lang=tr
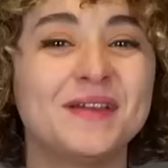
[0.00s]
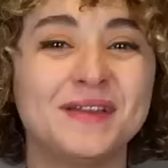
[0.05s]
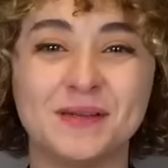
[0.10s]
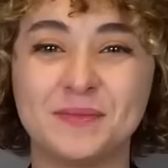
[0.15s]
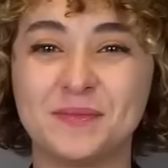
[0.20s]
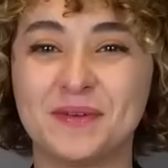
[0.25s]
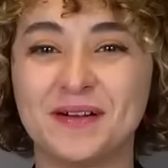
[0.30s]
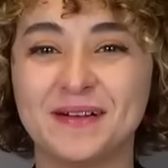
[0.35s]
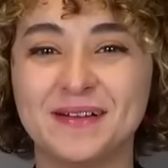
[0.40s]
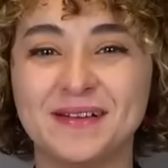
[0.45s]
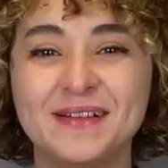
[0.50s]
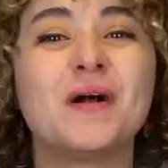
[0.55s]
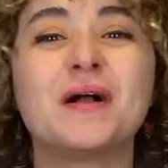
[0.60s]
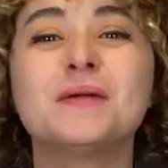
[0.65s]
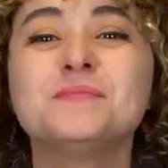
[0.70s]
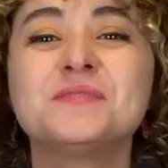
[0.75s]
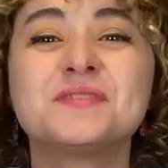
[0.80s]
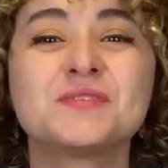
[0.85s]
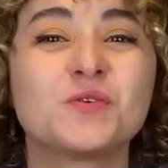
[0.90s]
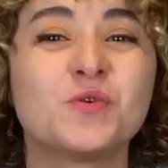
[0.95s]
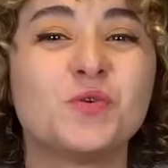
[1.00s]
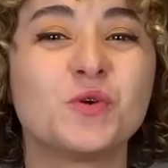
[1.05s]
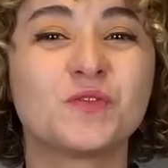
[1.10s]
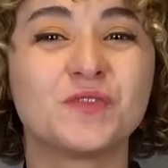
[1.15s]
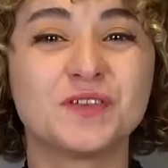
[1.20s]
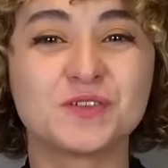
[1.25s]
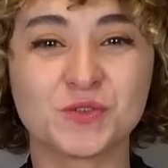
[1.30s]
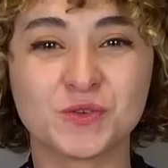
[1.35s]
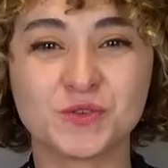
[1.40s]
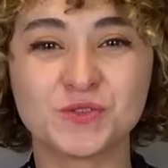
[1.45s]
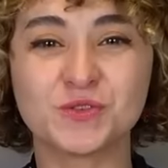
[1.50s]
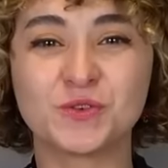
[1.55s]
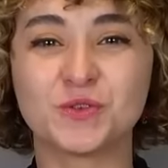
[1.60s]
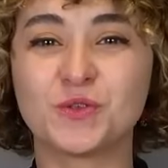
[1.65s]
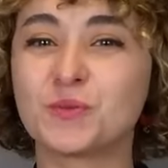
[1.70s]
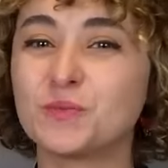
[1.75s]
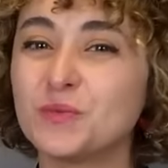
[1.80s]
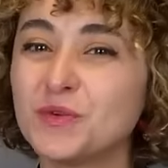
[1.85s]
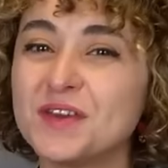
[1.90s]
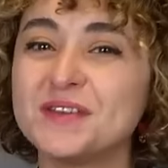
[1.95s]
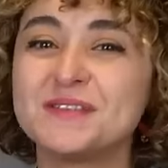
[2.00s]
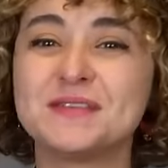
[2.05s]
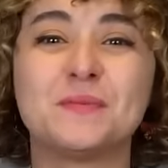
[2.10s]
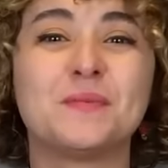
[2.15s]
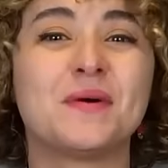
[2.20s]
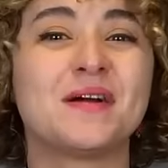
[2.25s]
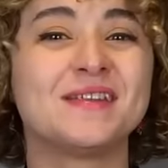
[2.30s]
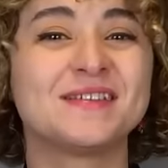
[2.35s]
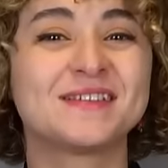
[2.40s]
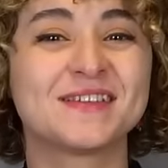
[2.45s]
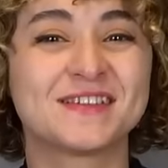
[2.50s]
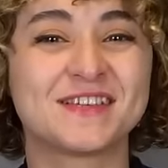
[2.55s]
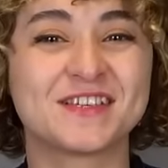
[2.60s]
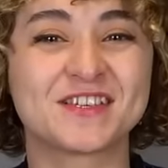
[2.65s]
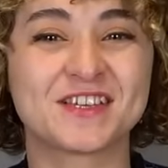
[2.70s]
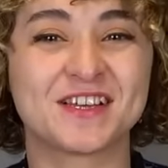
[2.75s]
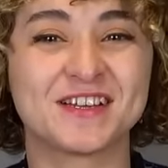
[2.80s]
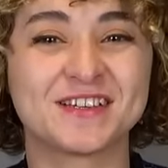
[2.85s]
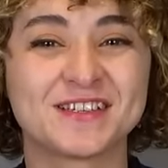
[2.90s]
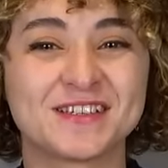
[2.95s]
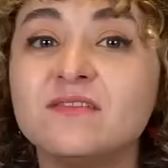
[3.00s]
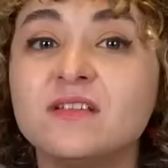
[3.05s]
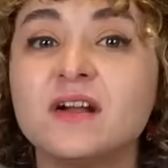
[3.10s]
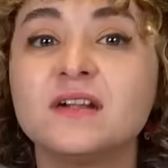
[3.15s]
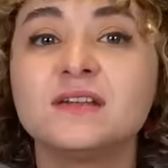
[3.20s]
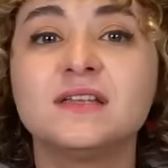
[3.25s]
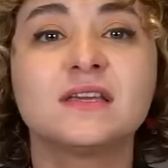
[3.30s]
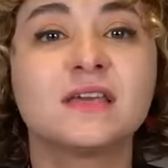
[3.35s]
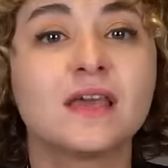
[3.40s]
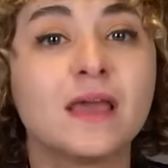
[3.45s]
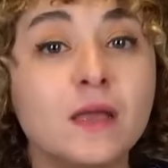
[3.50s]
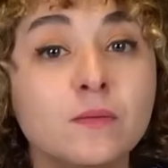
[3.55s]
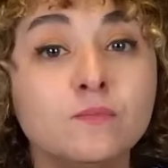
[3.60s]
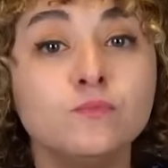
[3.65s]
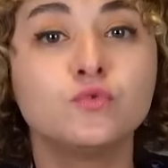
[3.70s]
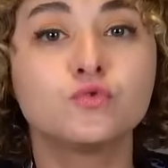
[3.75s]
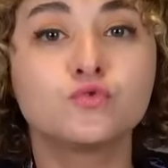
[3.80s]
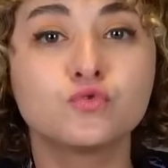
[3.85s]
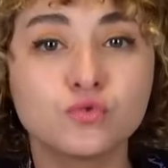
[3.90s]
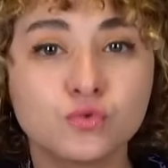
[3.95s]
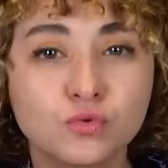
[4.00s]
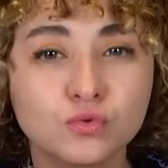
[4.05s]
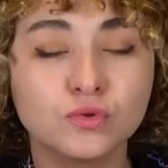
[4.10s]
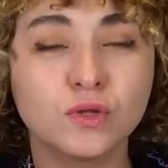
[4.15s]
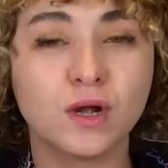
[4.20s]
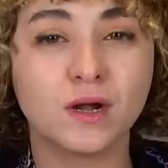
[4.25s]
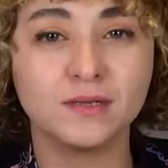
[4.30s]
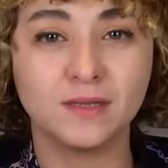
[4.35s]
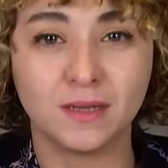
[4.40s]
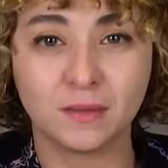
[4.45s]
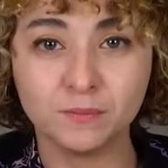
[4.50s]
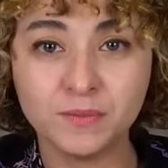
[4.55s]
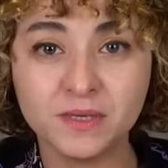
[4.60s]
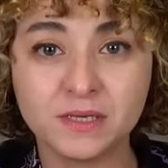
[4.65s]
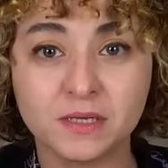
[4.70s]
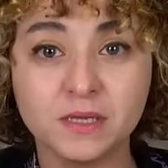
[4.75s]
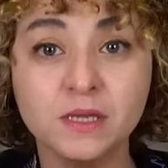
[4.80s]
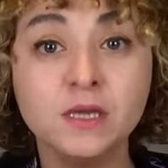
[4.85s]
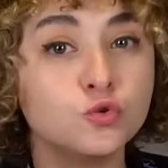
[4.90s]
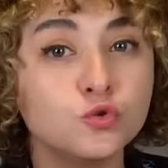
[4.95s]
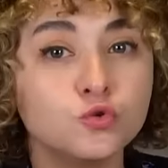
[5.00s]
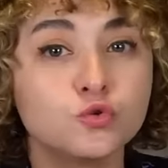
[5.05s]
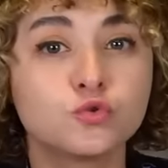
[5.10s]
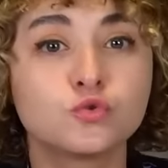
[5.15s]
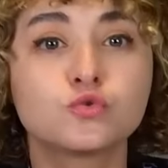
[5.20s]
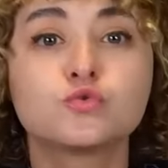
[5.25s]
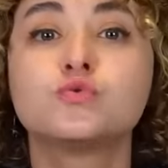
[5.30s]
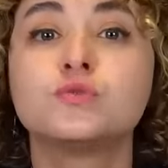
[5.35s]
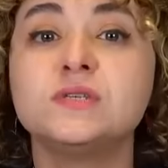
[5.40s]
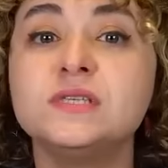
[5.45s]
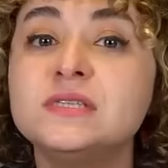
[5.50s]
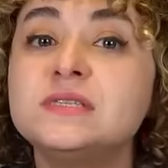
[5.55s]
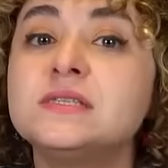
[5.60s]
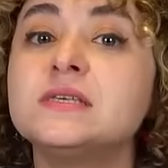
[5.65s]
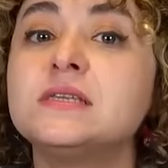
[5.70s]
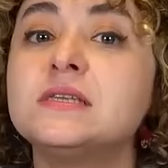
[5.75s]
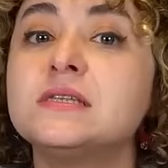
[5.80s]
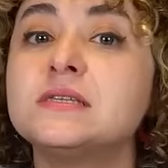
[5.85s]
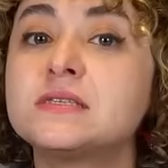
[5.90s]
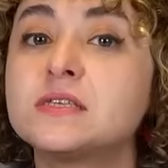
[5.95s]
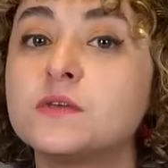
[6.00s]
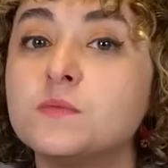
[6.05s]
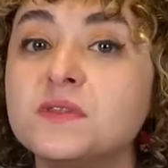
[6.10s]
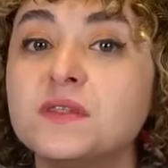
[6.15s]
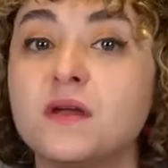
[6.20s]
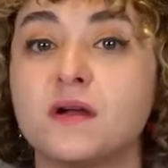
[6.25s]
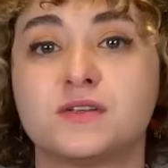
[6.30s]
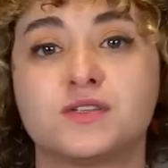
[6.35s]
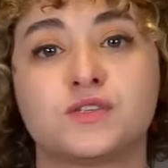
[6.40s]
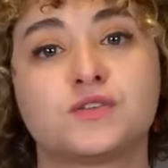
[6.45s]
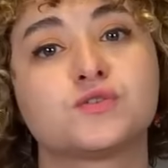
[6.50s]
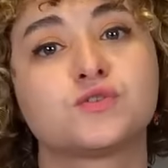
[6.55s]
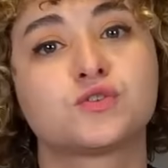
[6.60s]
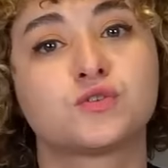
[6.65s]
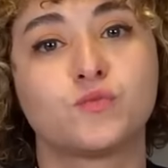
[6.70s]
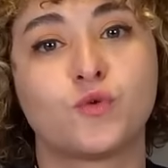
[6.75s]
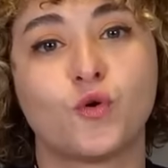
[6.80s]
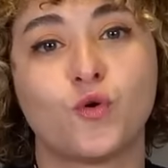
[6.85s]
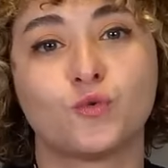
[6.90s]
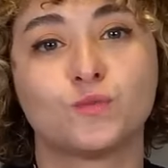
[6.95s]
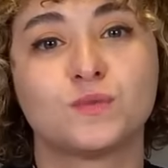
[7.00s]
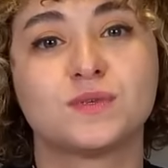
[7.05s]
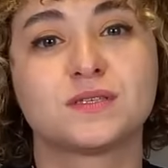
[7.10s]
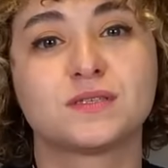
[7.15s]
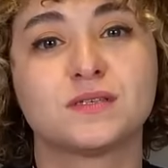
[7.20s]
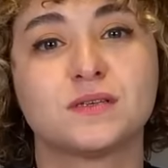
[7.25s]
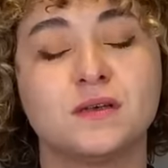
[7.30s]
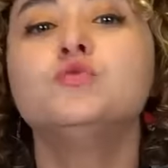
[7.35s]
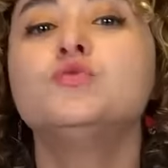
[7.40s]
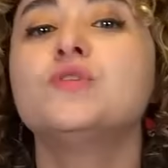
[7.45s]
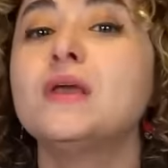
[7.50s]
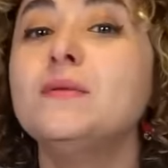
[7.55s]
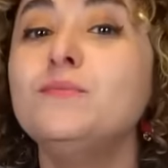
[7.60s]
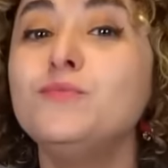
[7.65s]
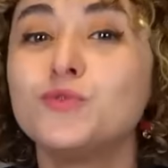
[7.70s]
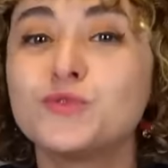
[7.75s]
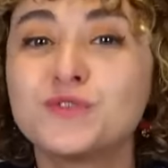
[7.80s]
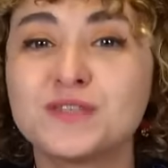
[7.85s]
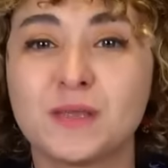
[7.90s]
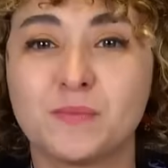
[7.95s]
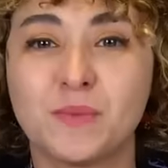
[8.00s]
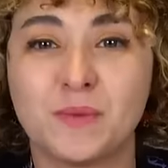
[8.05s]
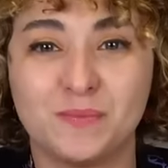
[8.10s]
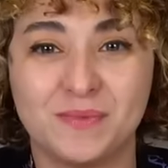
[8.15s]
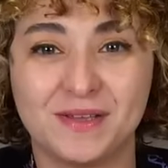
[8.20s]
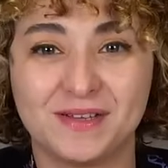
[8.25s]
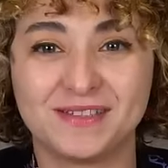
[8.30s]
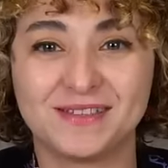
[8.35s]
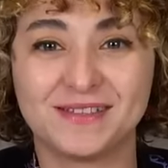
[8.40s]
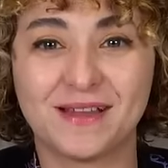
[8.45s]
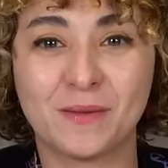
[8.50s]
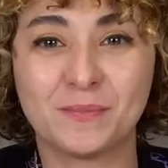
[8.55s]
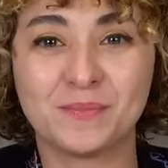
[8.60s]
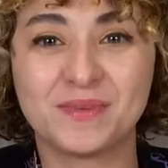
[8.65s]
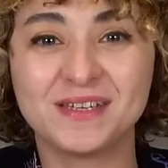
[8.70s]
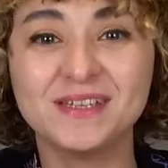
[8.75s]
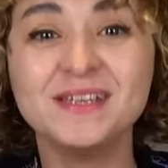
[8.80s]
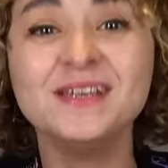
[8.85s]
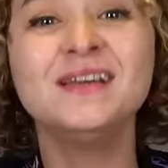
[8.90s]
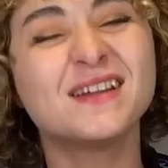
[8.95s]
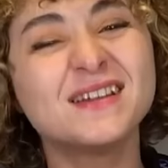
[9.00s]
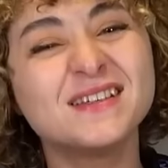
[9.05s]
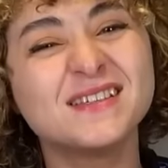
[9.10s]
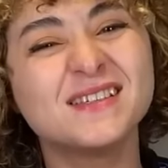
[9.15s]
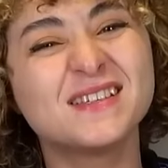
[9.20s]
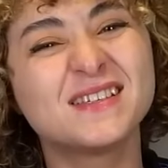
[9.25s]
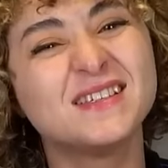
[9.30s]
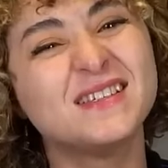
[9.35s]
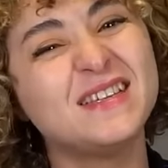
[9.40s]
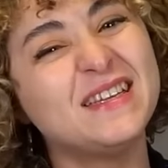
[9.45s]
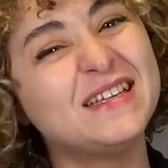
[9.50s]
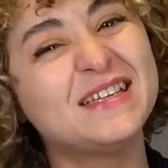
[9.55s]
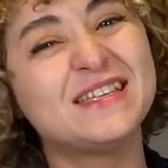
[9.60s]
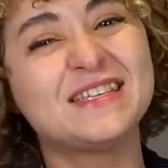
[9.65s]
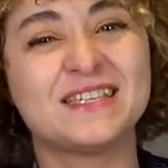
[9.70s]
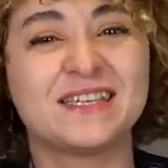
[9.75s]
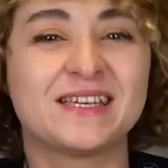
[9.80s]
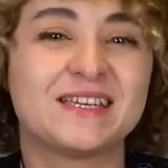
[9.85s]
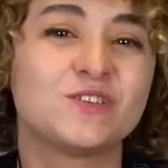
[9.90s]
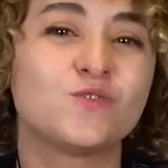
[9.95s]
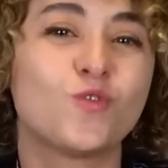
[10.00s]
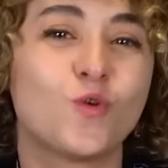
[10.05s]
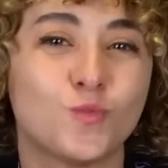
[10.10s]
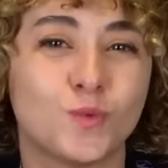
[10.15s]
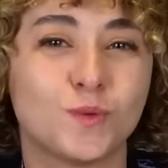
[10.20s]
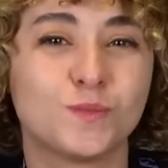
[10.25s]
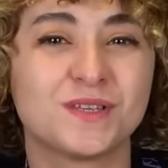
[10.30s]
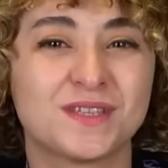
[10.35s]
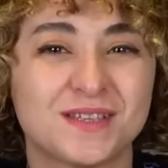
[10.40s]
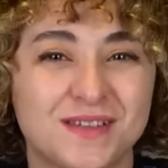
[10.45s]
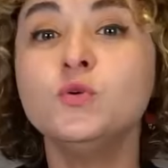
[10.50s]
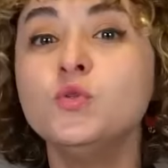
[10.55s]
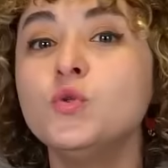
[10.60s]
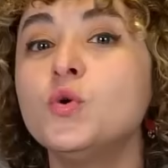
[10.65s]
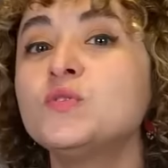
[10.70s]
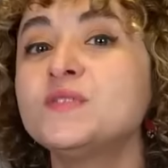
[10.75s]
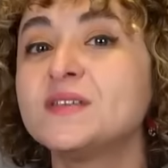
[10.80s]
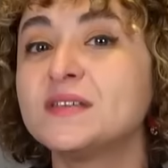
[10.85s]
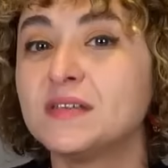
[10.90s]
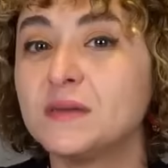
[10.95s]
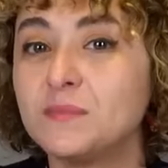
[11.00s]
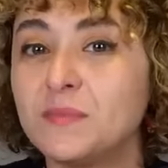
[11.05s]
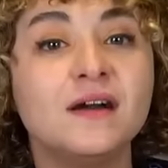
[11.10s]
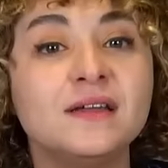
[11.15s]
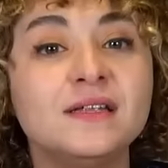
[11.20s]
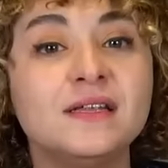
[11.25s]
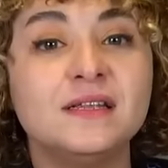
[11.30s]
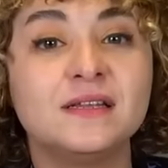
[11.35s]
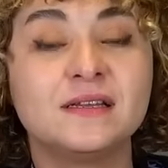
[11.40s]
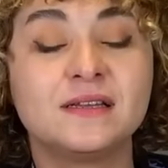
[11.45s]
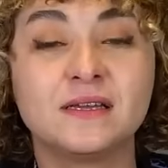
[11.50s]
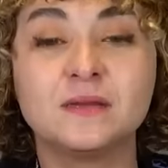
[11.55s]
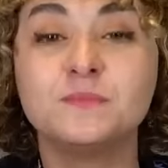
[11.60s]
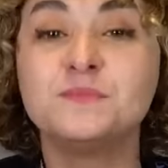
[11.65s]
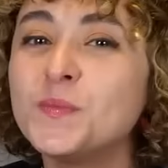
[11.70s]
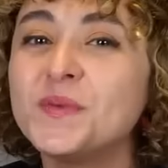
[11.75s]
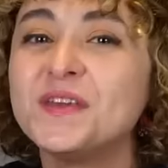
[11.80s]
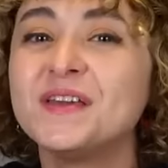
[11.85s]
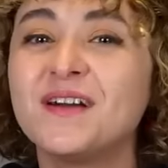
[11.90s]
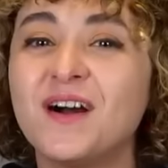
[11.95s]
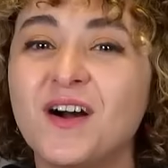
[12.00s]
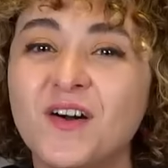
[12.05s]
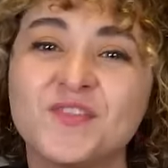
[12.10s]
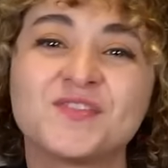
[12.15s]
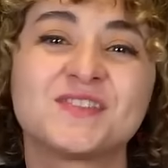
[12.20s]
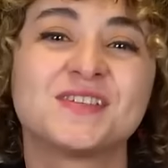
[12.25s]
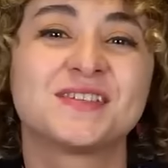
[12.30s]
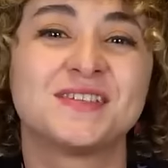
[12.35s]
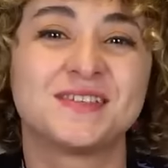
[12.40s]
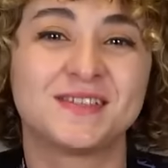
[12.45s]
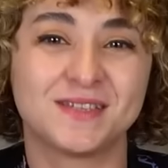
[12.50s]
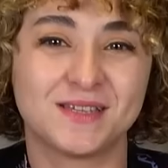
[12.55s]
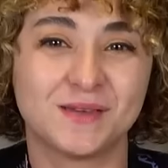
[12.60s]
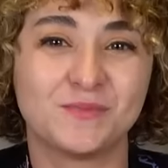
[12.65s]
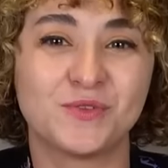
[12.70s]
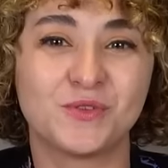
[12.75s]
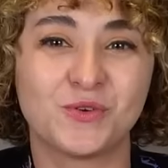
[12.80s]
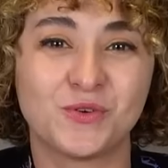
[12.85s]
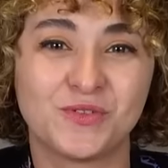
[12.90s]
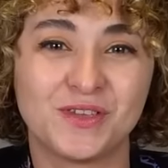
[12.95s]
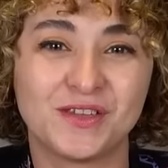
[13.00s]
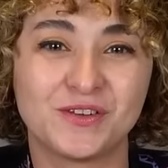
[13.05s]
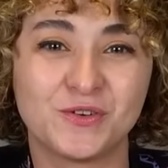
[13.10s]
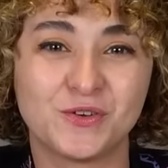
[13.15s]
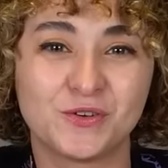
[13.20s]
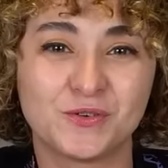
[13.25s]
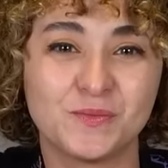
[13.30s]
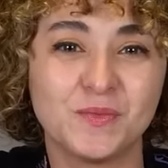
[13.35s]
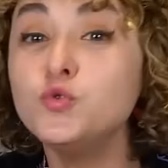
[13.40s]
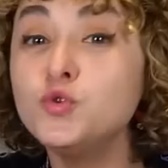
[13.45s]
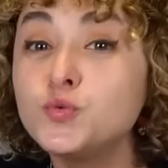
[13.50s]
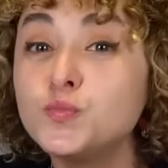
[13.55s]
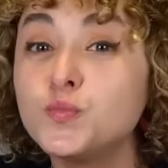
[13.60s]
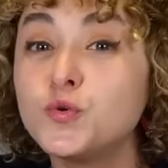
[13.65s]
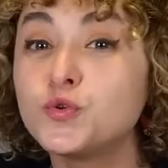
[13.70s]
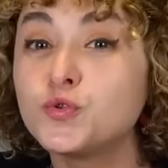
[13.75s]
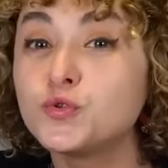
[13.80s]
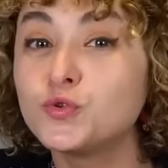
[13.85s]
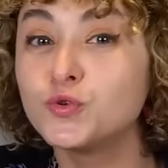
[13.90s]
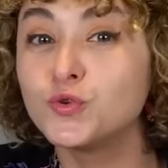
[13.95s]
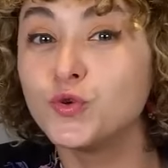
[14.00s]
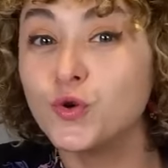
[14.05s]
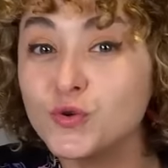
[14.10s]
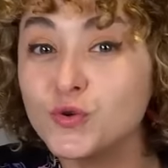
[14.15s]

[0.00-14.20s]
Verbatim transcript: Merhaba, ben psikolog ve sosyolog Buket Emanet Ateşer. Evlerdeki en büyük sorunlardan biri çocuğunuzun istediğiniz gibi ders çalışmıyor olması. Bunun en büyük sebeplerinden biri derslerin ilgi çekici olmaması. Bu noktada ailelere doping hafıza sistemini öneriyorum. Üç boyutlu